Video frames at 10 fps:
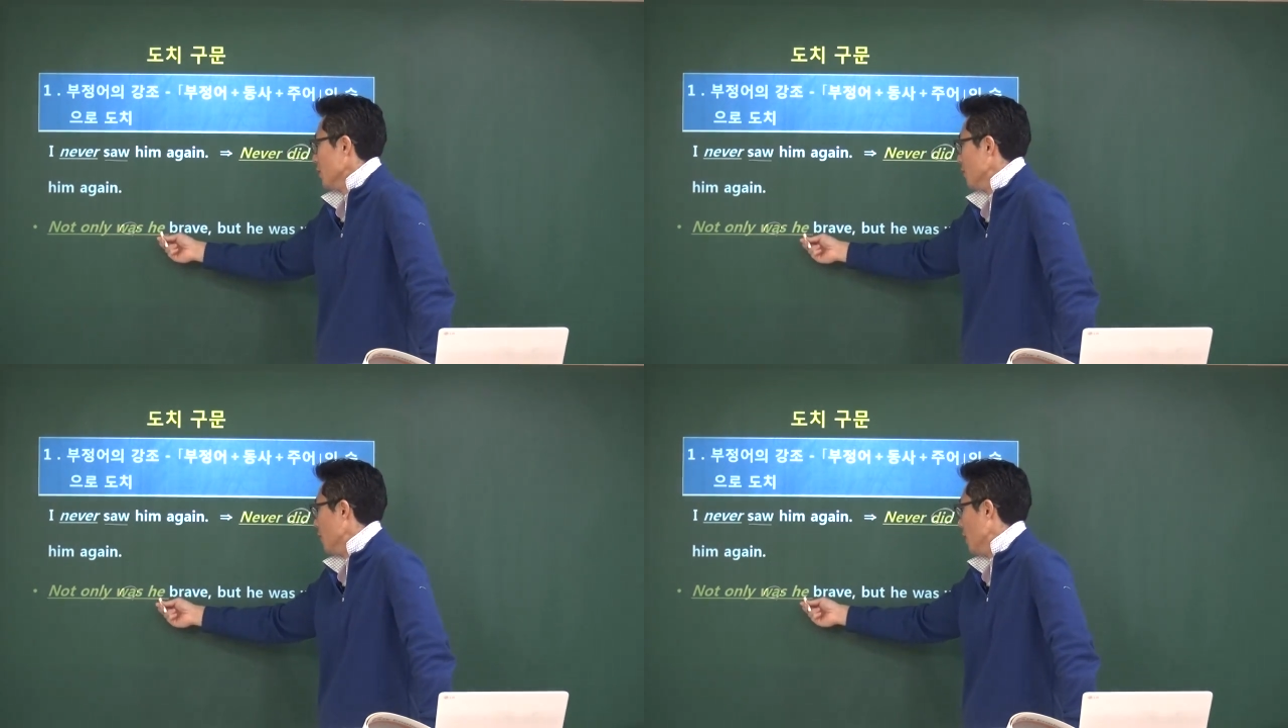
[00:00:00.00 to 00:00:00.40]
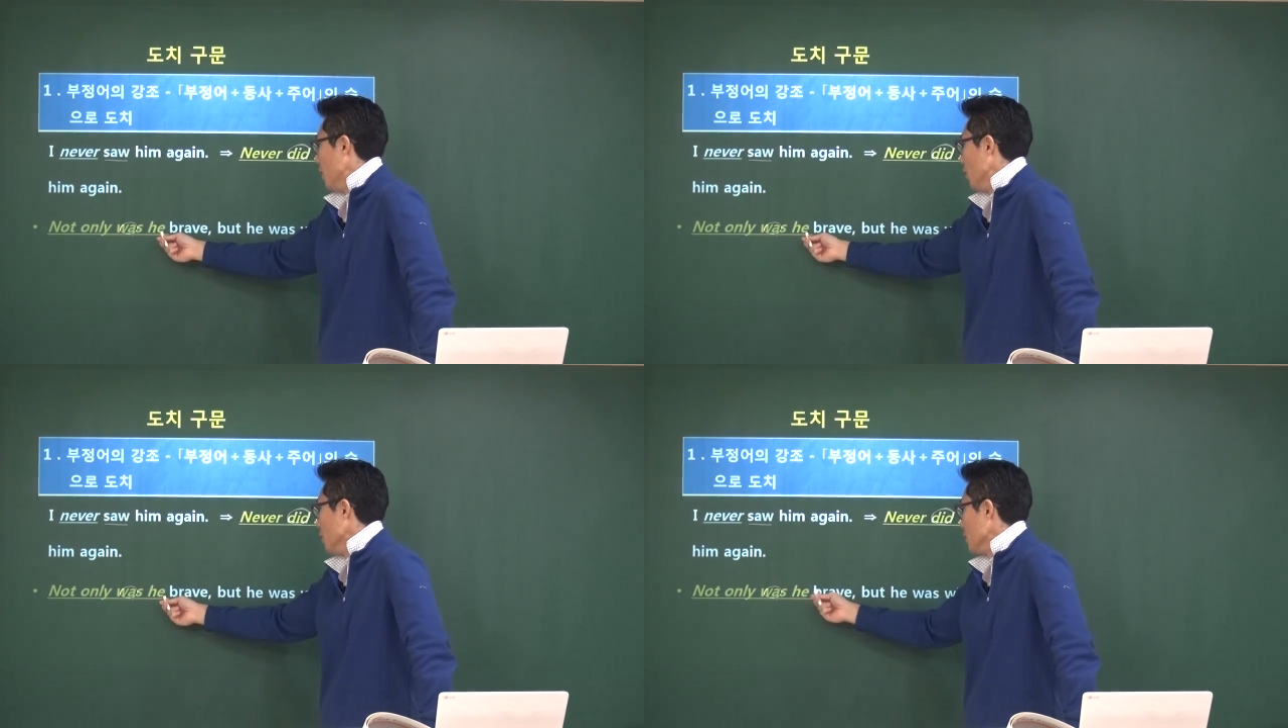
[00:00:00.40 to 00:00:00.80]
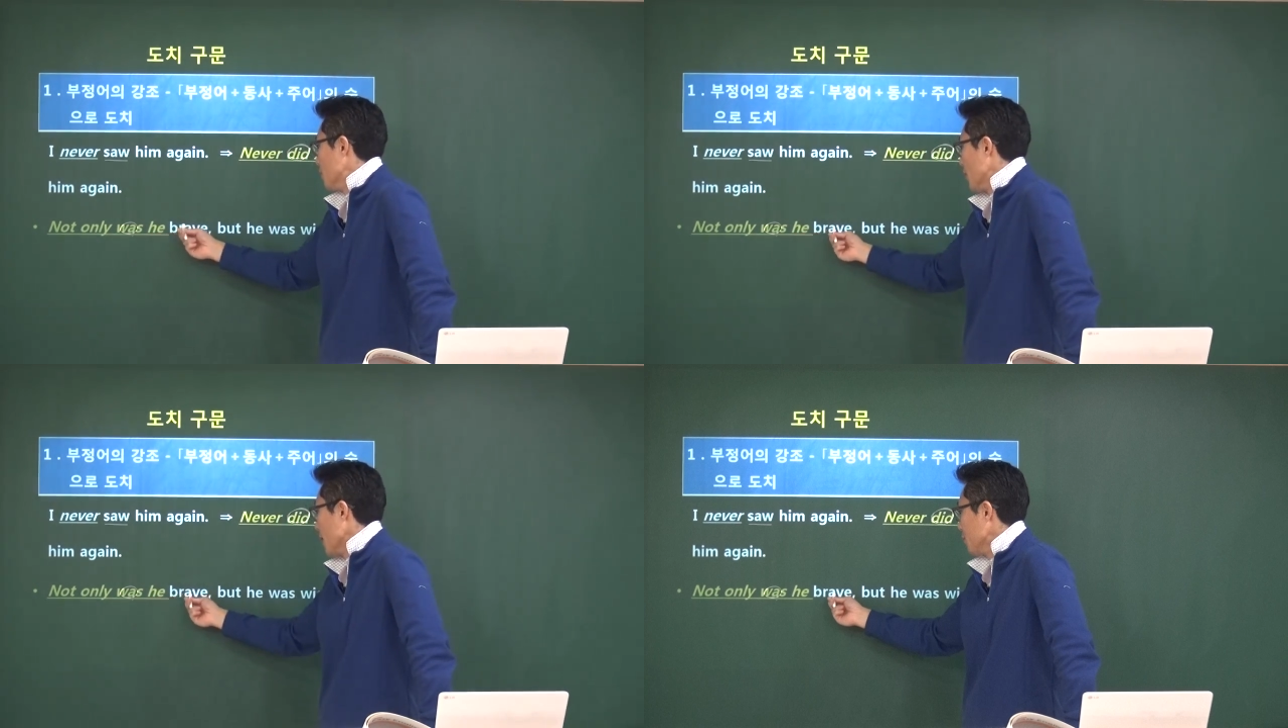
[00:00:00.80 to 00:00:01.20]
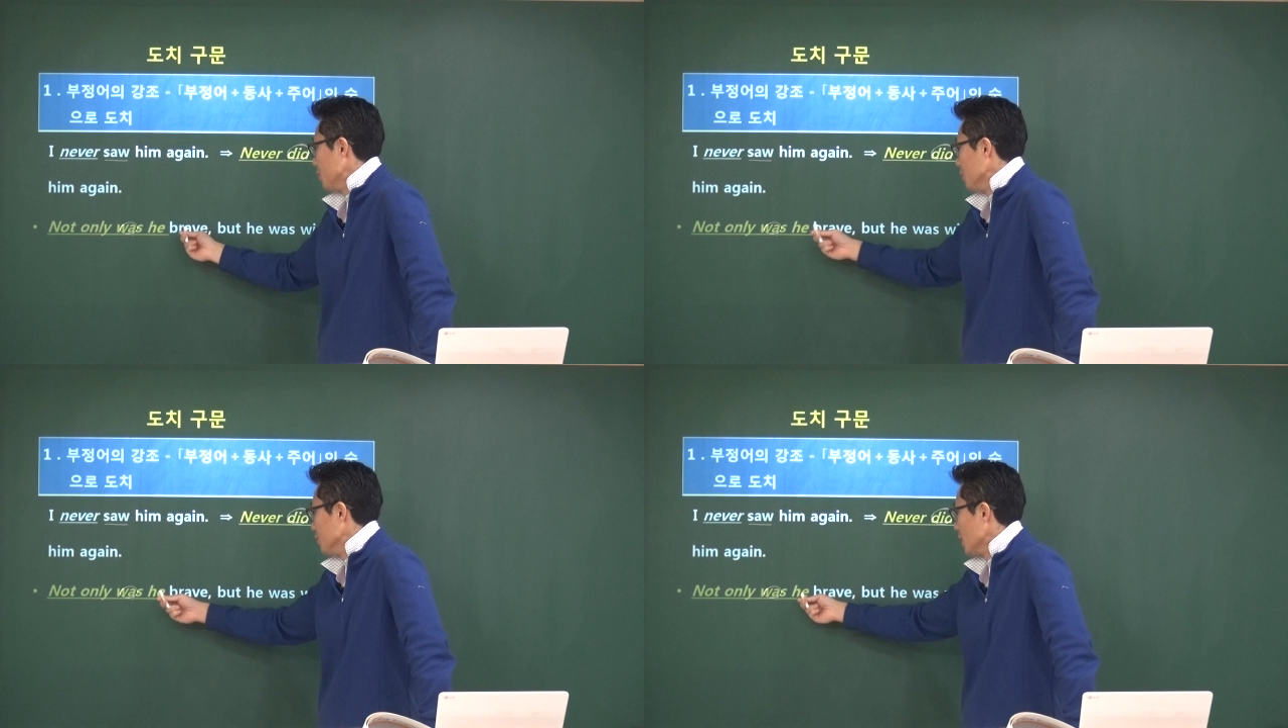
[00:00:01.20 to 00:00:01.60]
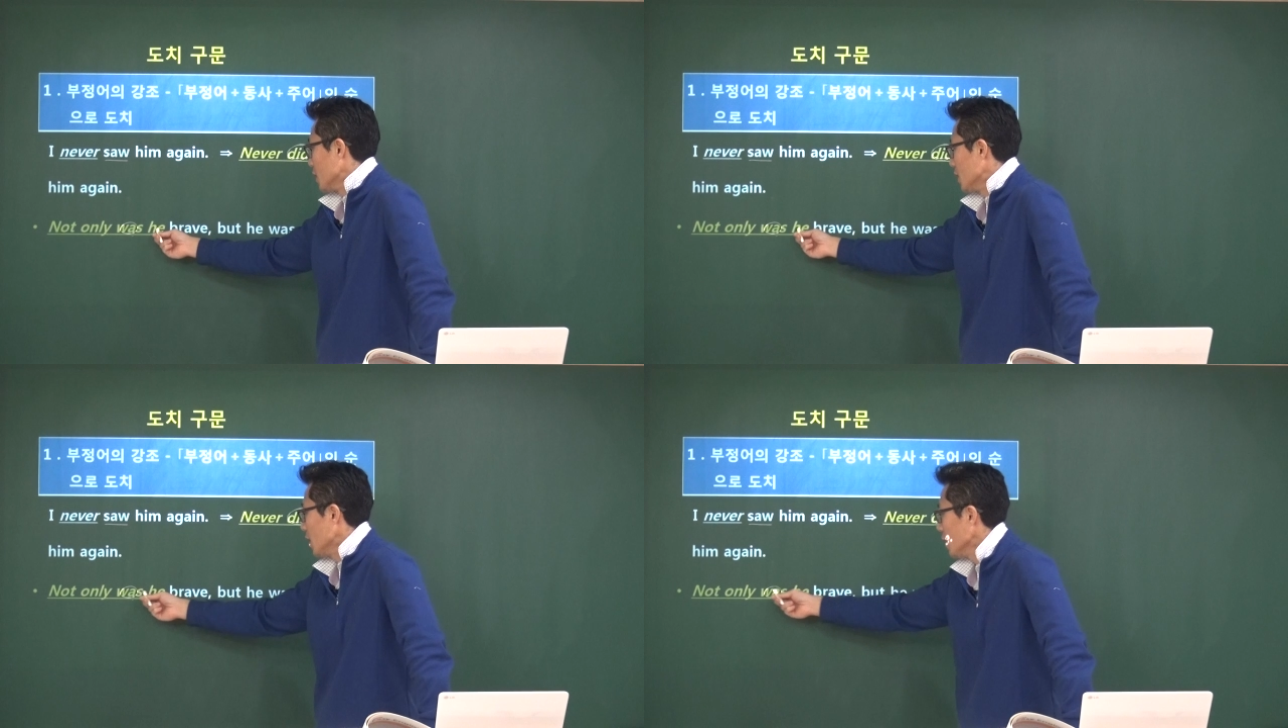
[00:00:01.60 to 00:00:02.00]
뭐 only brave
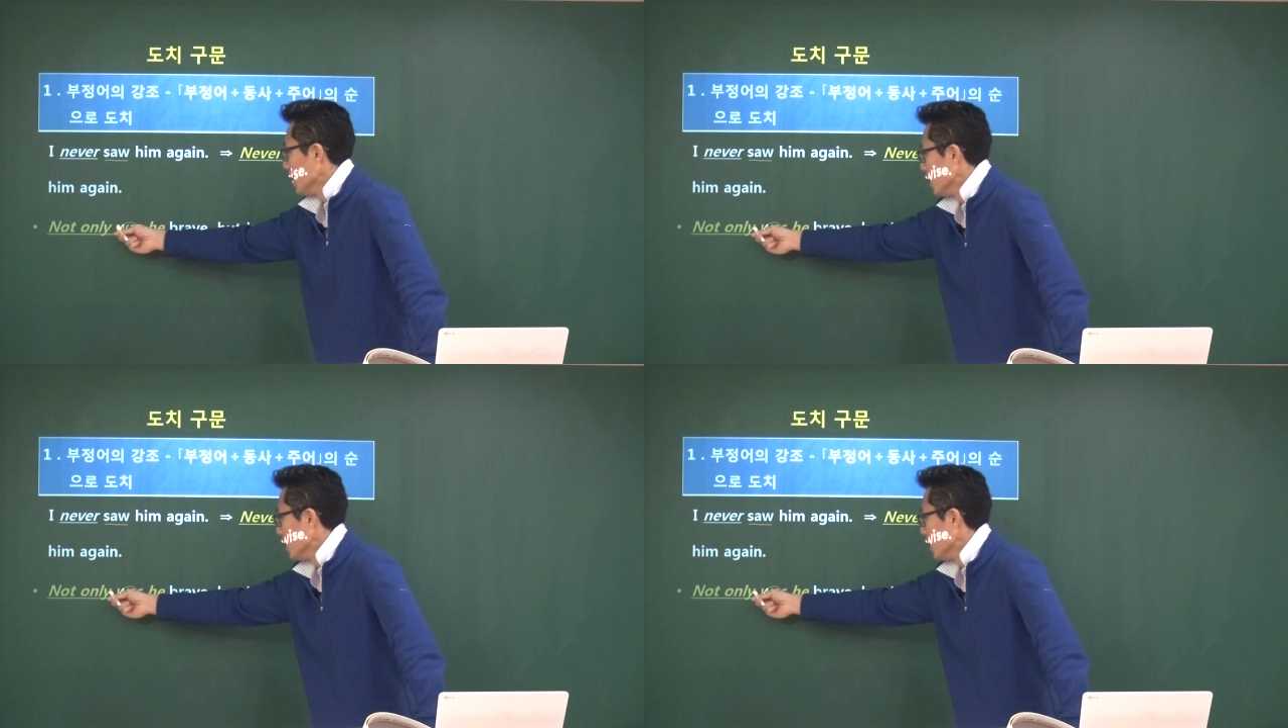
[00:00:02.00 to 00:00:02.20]
임장인데 뭐